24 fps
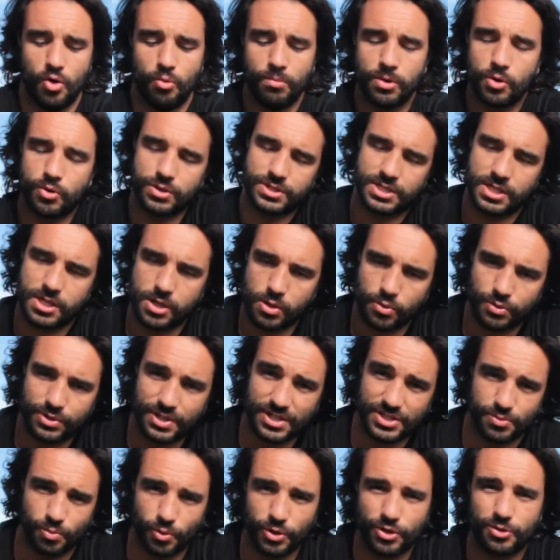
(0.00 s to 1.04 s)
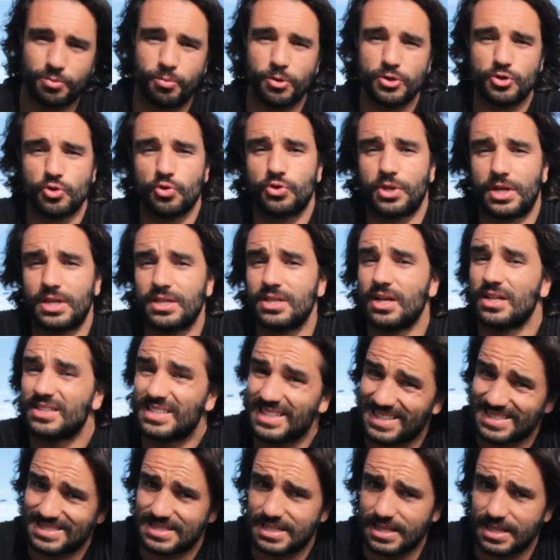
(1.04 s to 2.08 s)
uma coisa que acontece muito depois do treino de alta
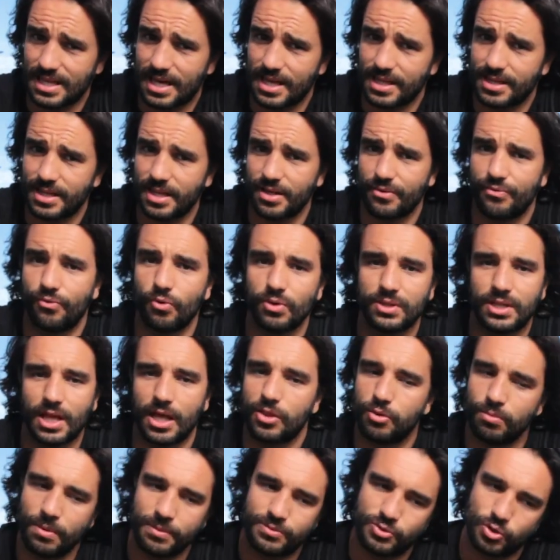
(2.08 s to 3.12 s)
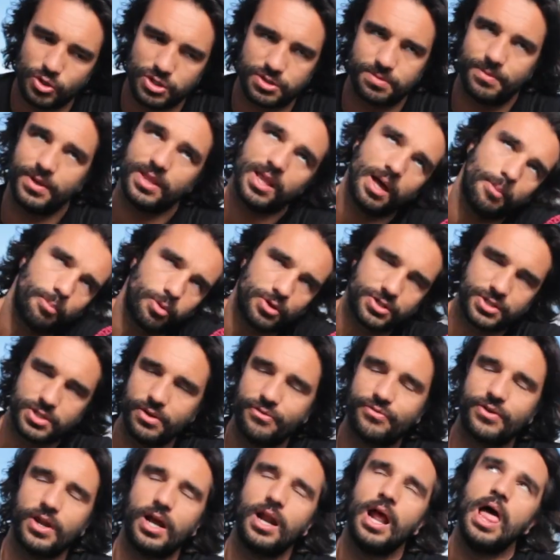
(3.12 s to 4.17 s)
intensidade é a vontade de uma pessoa se mandar para o chão
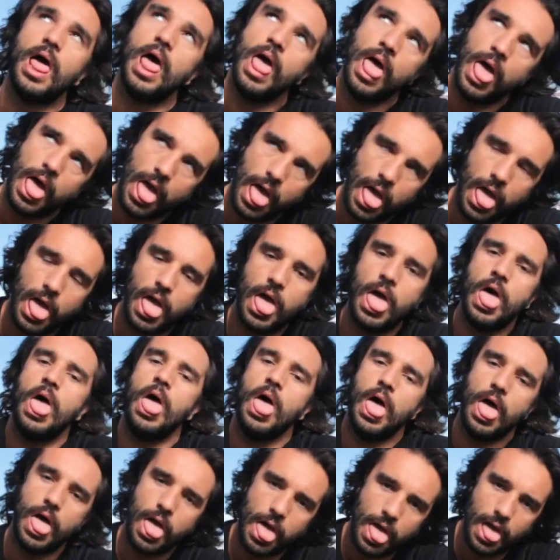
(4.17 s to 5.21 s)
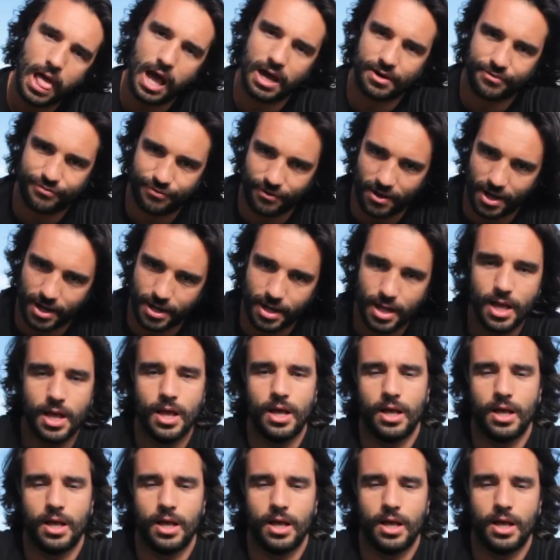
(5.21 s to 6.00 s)
e ficar ah, a arfar.